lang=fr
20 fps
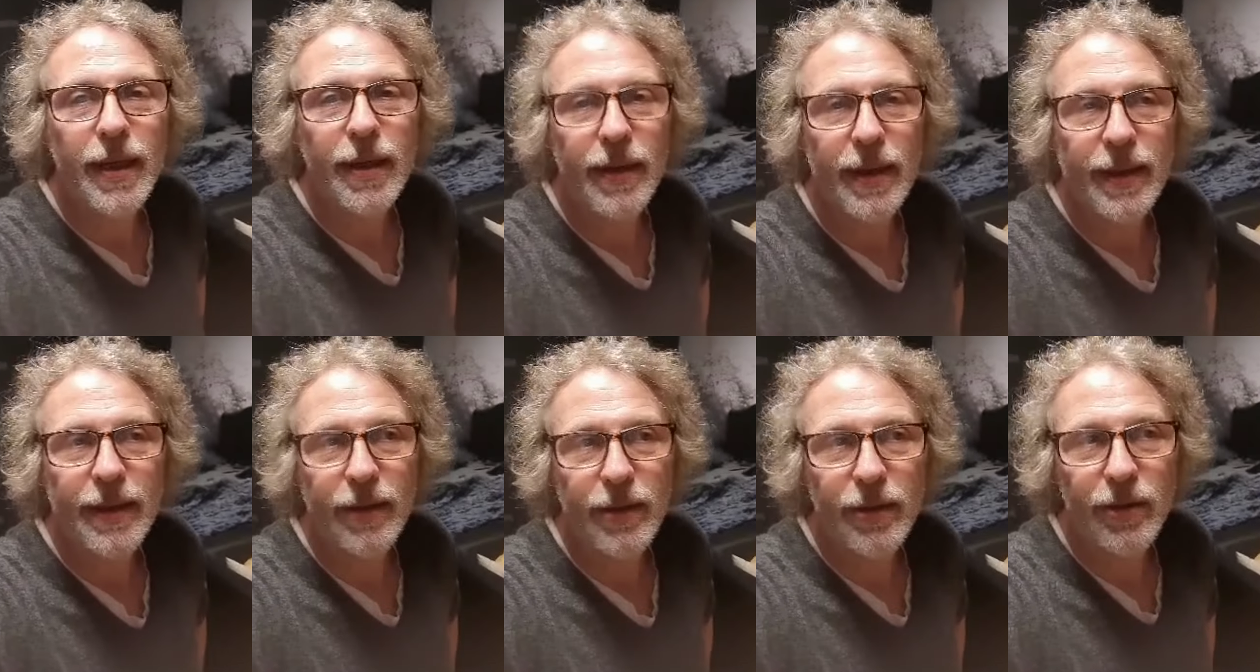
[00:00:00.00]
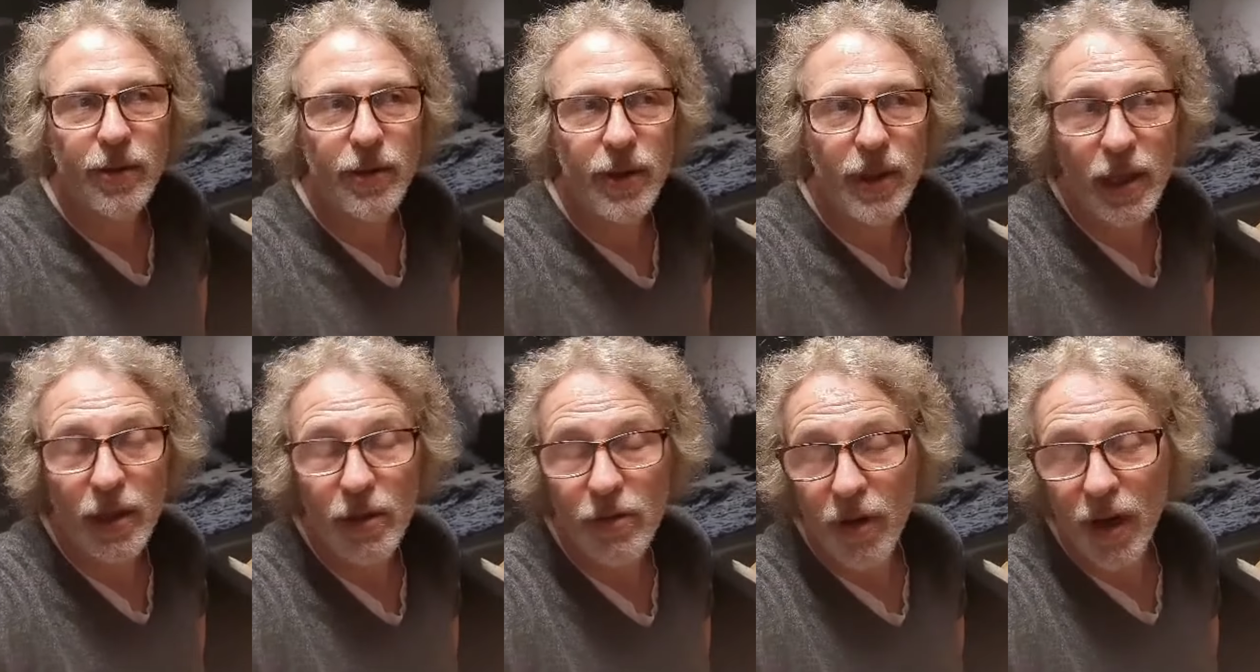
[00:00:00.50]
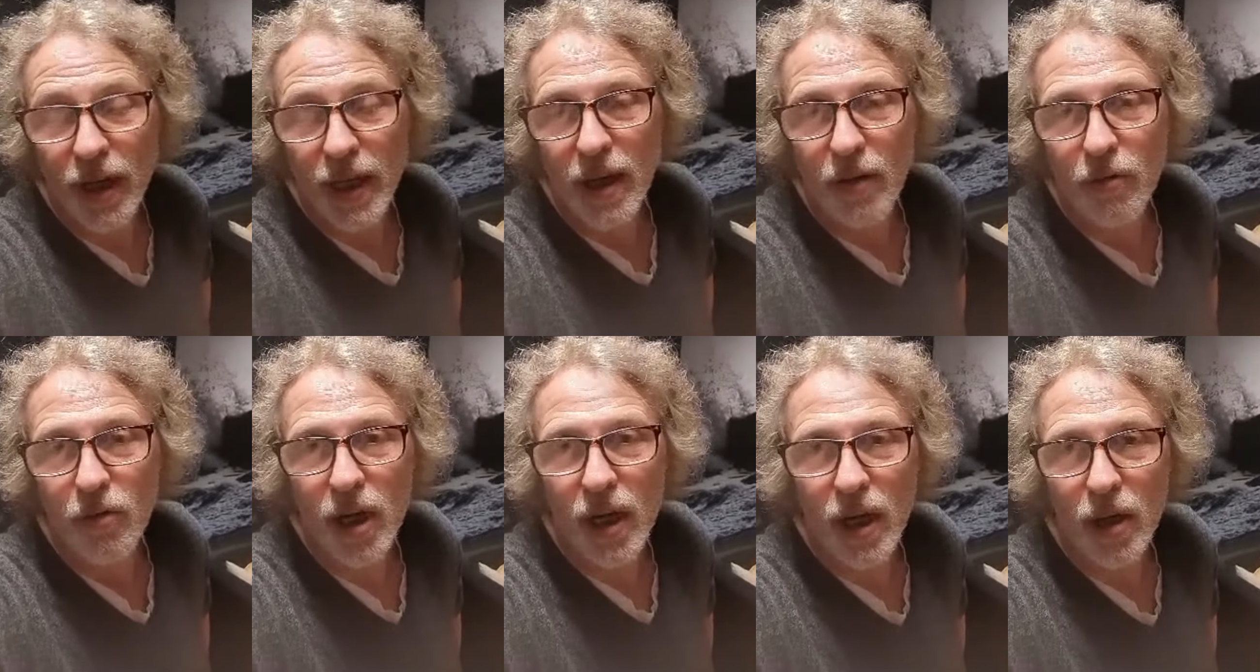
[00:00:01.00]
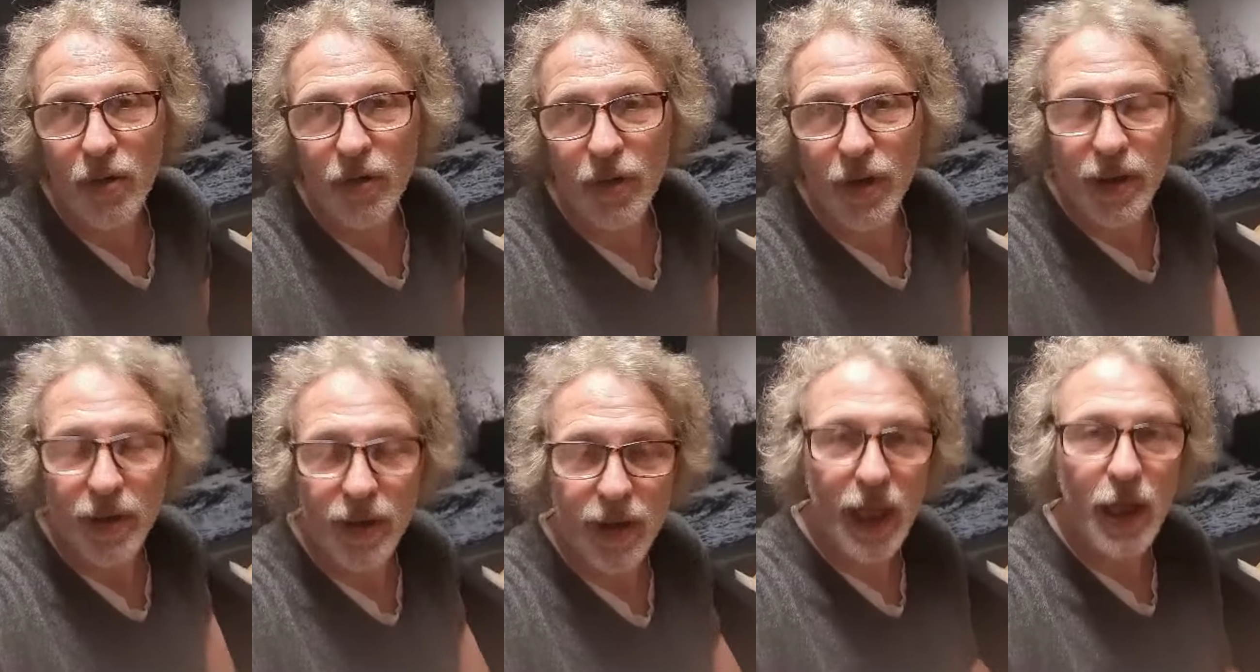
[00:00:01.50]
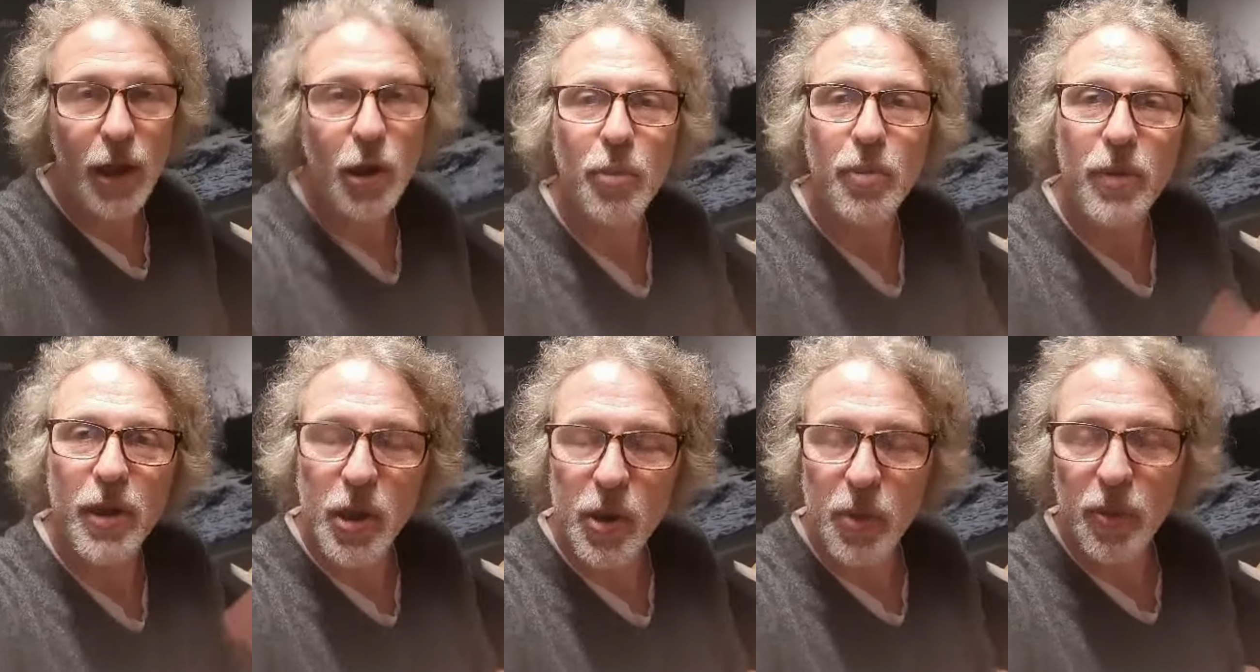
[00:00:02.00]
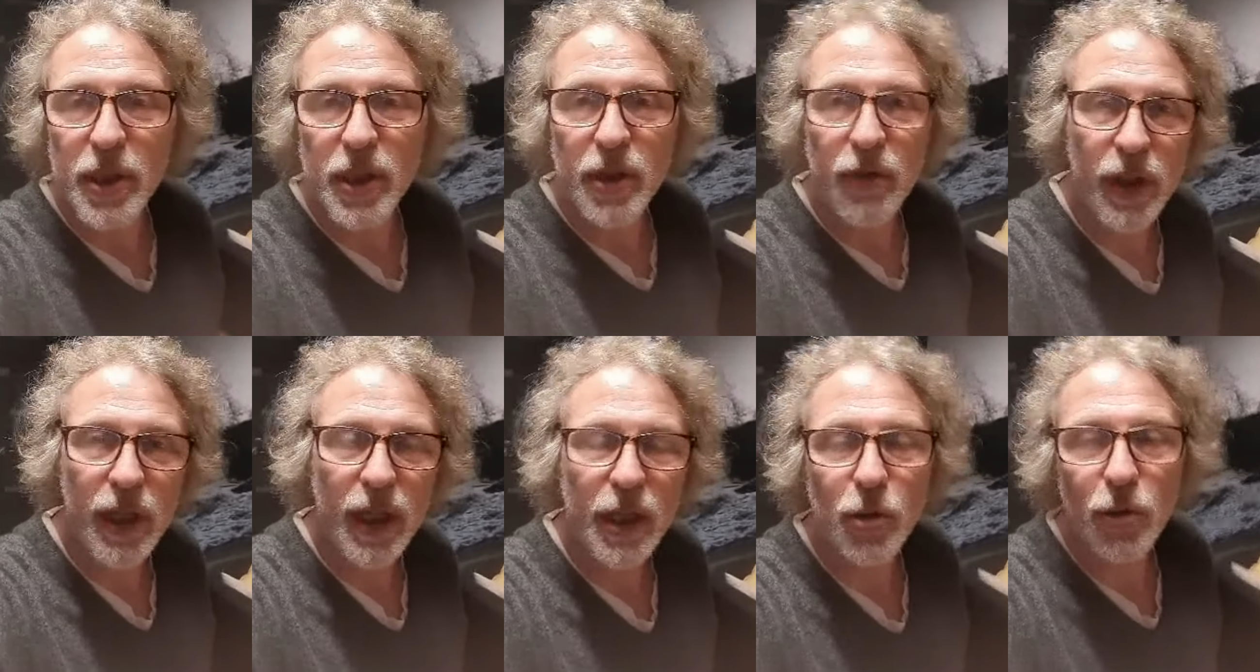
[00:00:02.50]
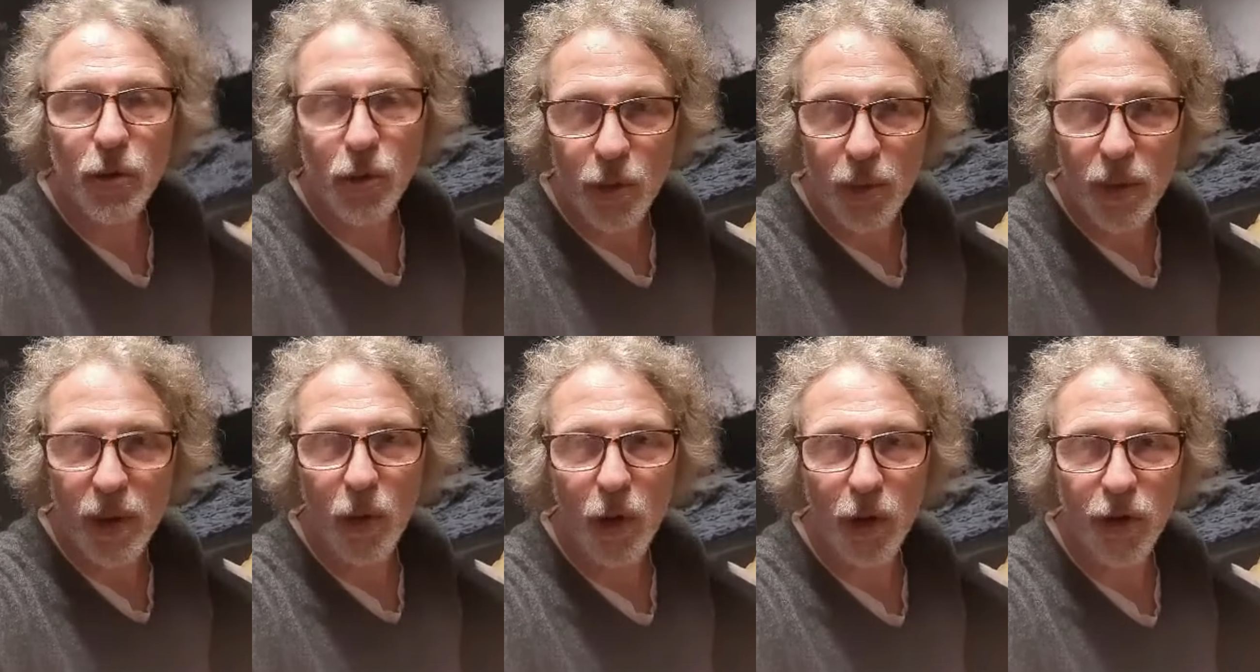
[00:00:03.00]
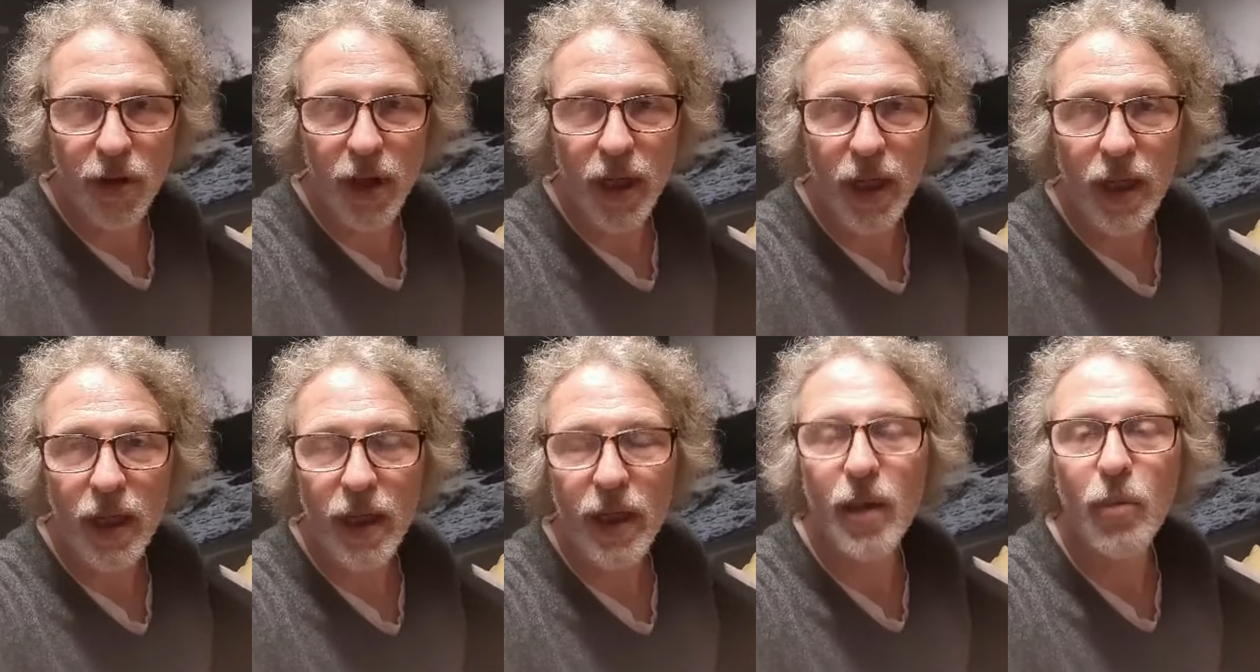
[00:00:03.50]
Euh, il va y avoir en fait quelques petites spécifications supplémentaires.